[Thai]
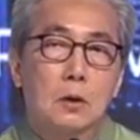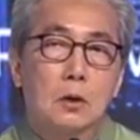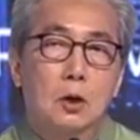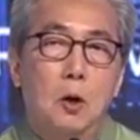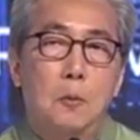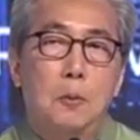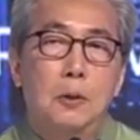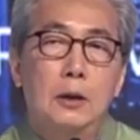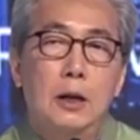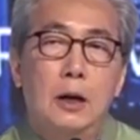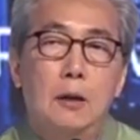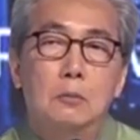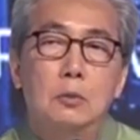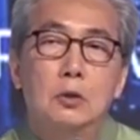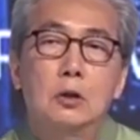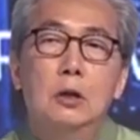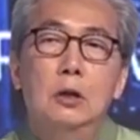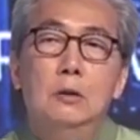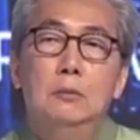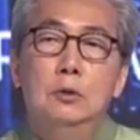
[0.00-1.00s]
ก็พยายาม
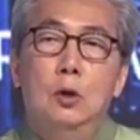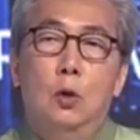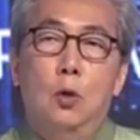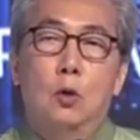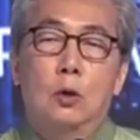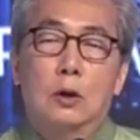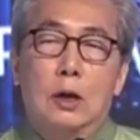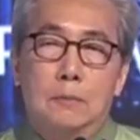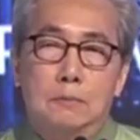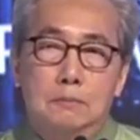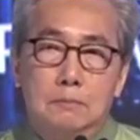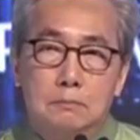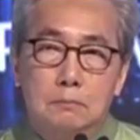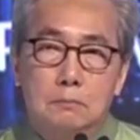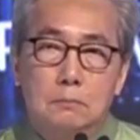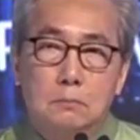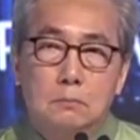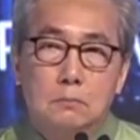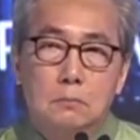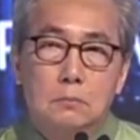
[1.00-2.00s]
เชื่อมโยงกับ
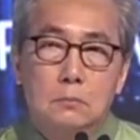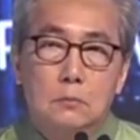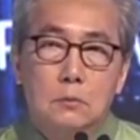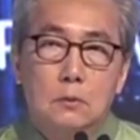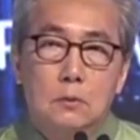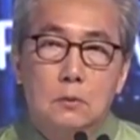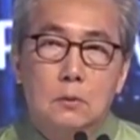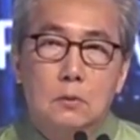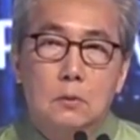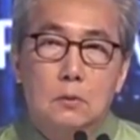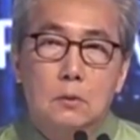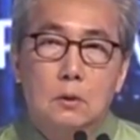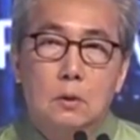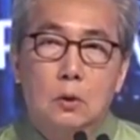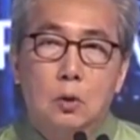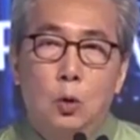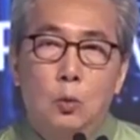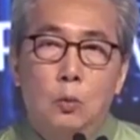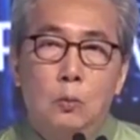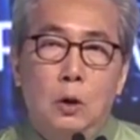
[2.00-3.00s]

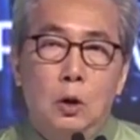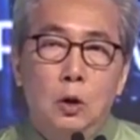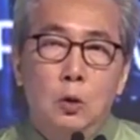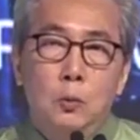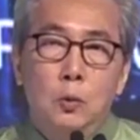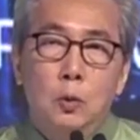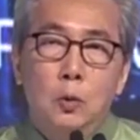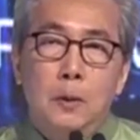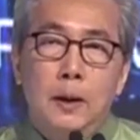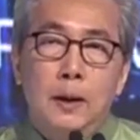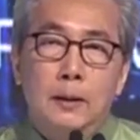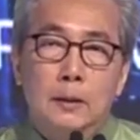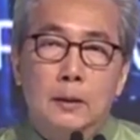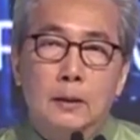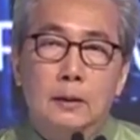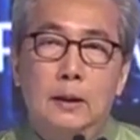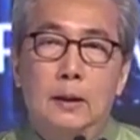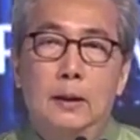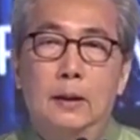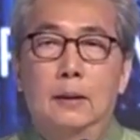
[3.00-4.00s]
กลุ่มอนุภูมิภาค
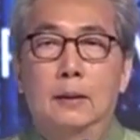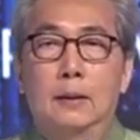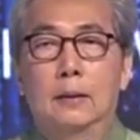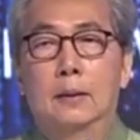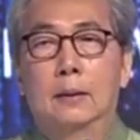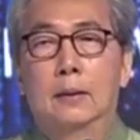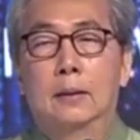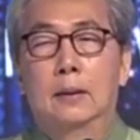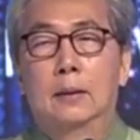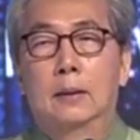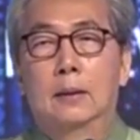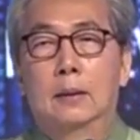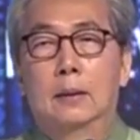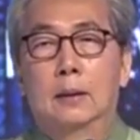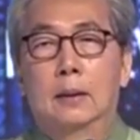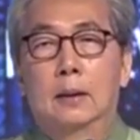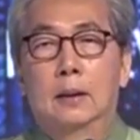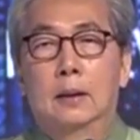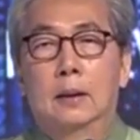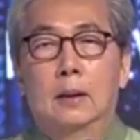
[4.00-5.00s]
ต่า
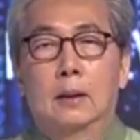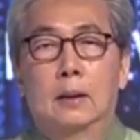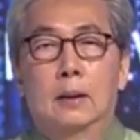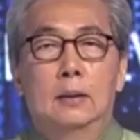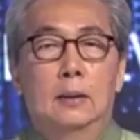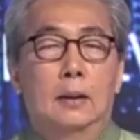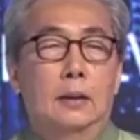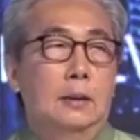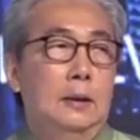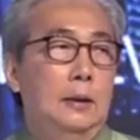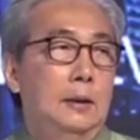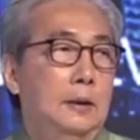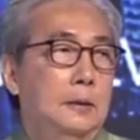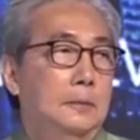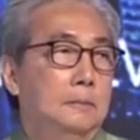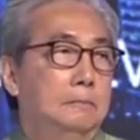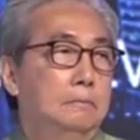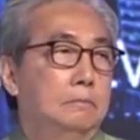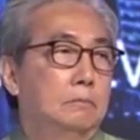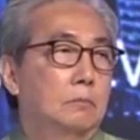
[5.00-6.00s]
งๆ ขณะนี้
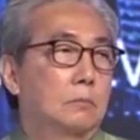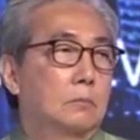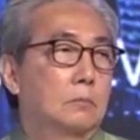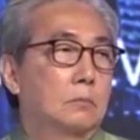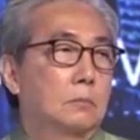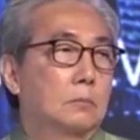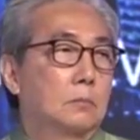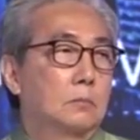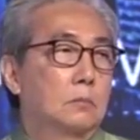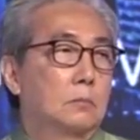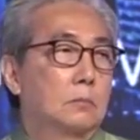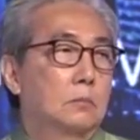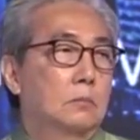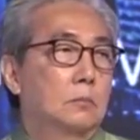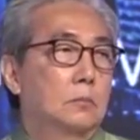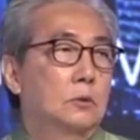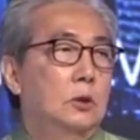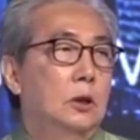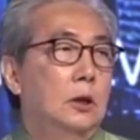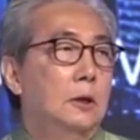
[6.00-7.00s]

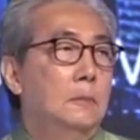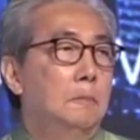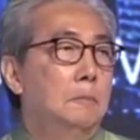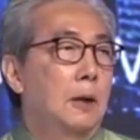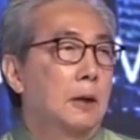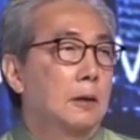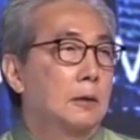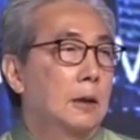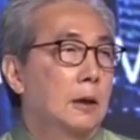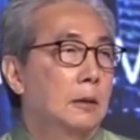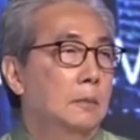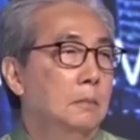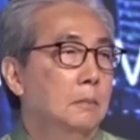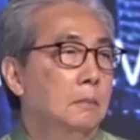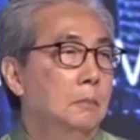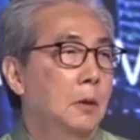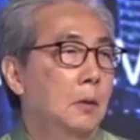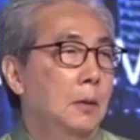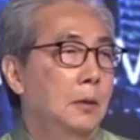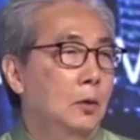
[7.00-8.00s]
จีนผลักดัน
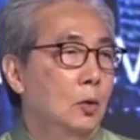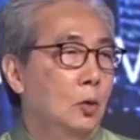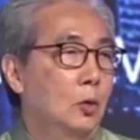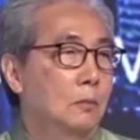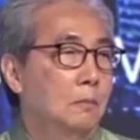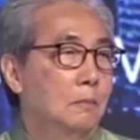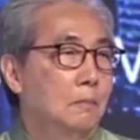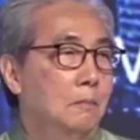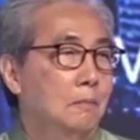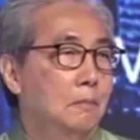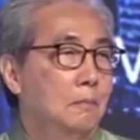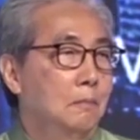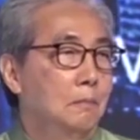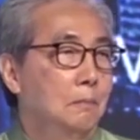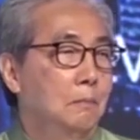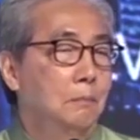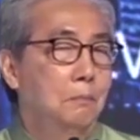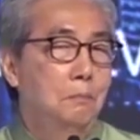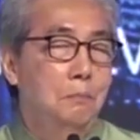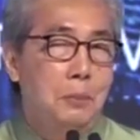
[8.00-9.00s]
เบลันโรด
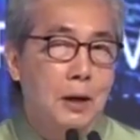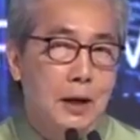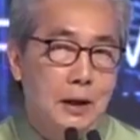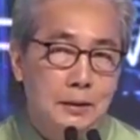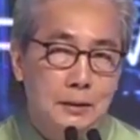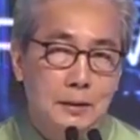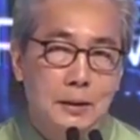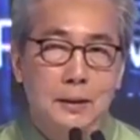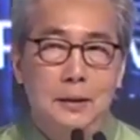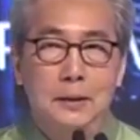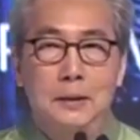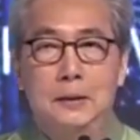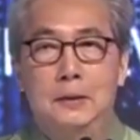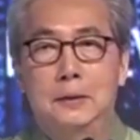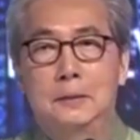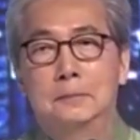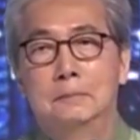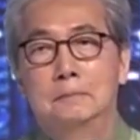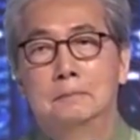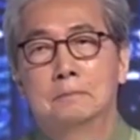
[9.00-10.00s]
ผ่านไทย
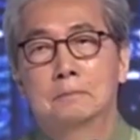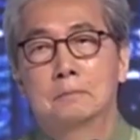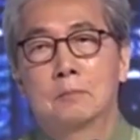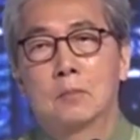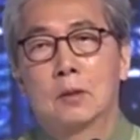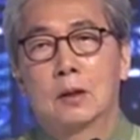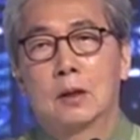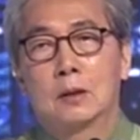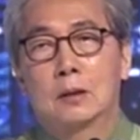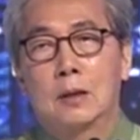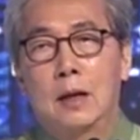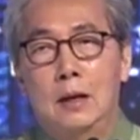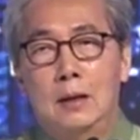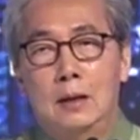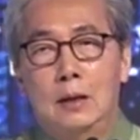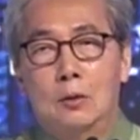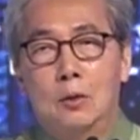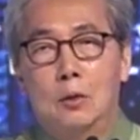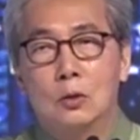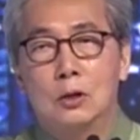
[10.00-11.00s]
ไทย
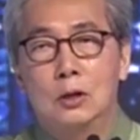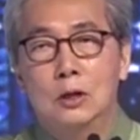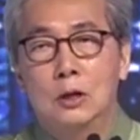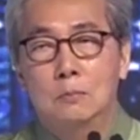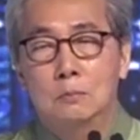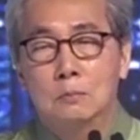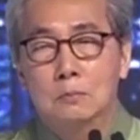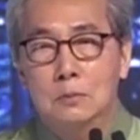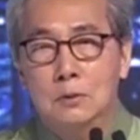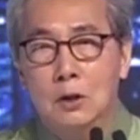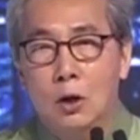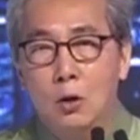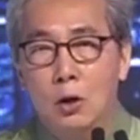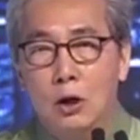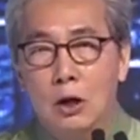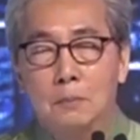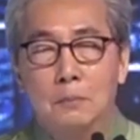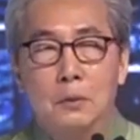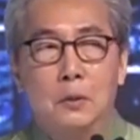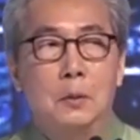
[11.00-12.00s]
แล้วก็เชื่อมต่อ
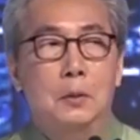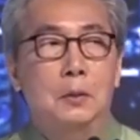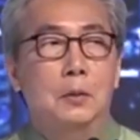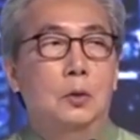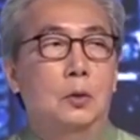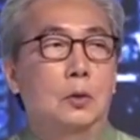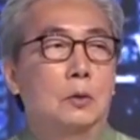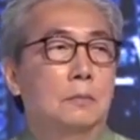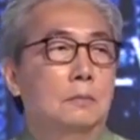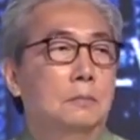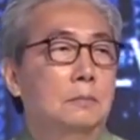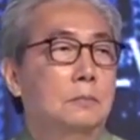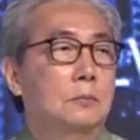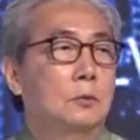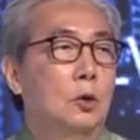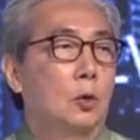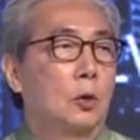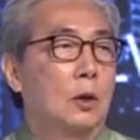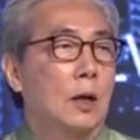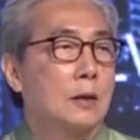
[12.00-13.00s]
กับเบลันโรด
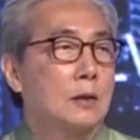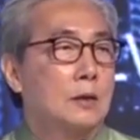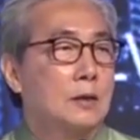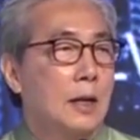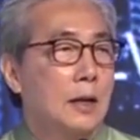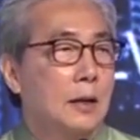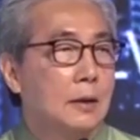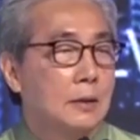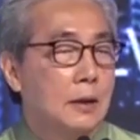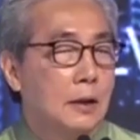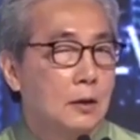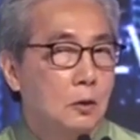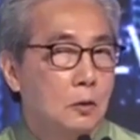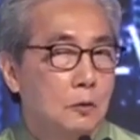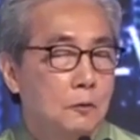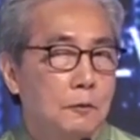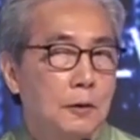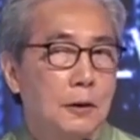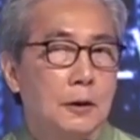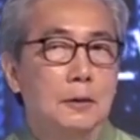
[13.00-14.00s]
โดยการสร้างทางร
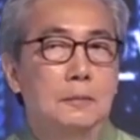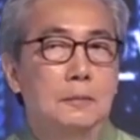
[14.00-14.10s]
ถไฟ